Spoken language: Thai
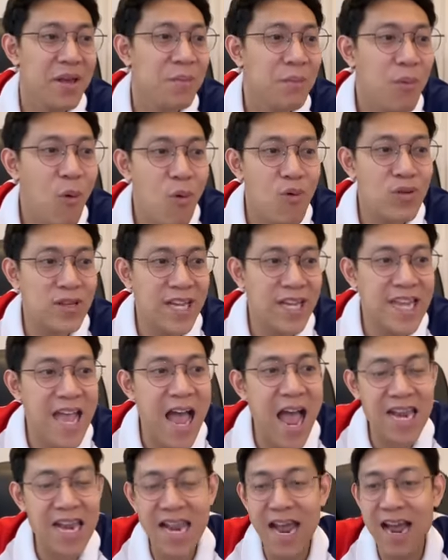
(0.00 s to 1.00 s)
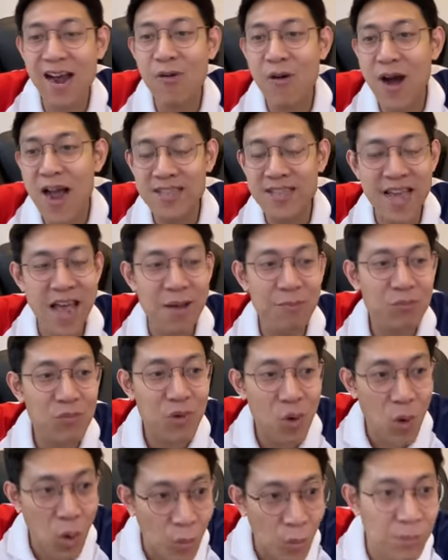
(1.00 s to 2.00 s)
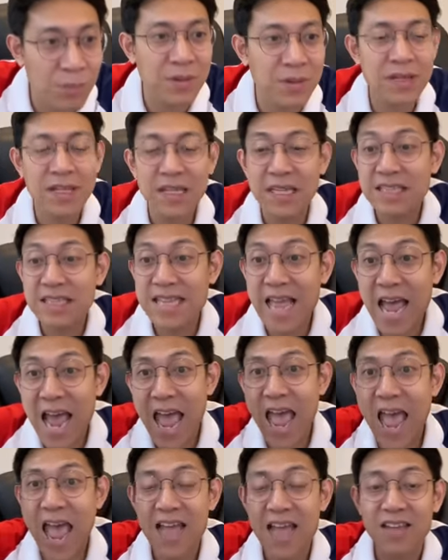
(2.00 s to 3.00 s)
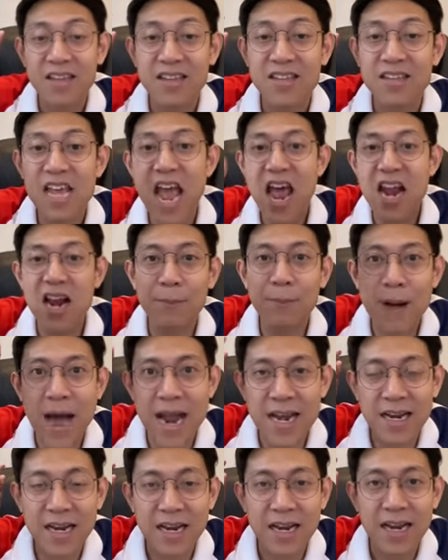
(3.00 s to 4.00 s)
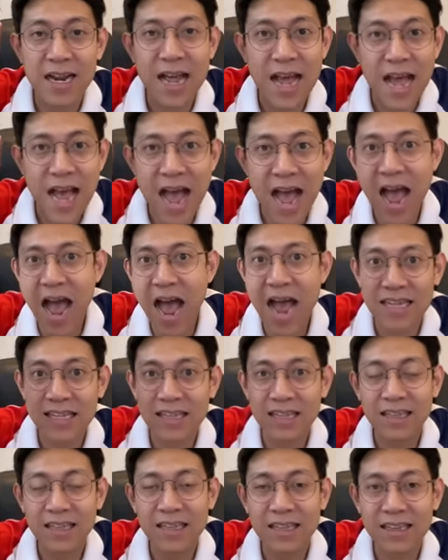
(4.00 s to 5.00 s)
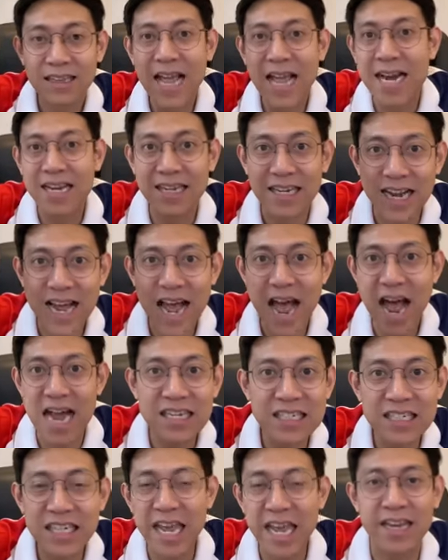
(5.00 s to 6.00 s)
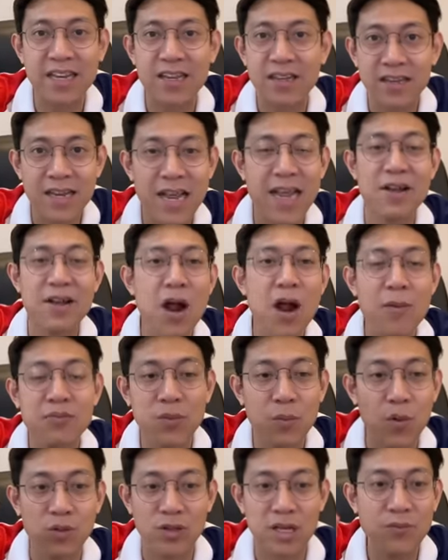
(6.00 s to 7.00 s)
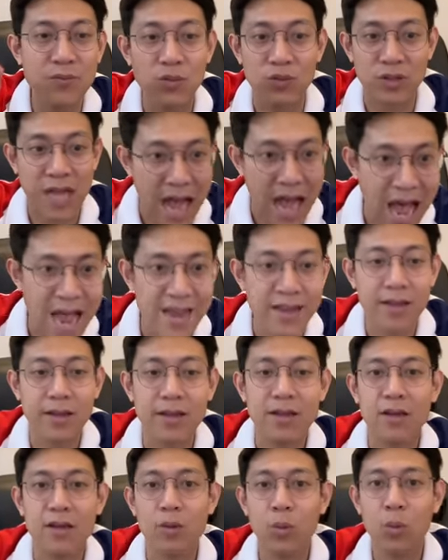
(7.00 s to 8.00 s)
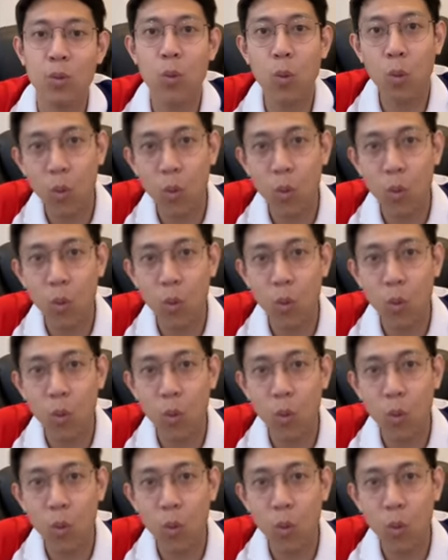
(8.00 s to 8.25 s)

พุ่งทะยานหลังคว้าแชมป์กลุ่มแต่เยอรมันอาจตัดอังกฤษในรอบสิบหกทีมสุดท้ายโอ้โห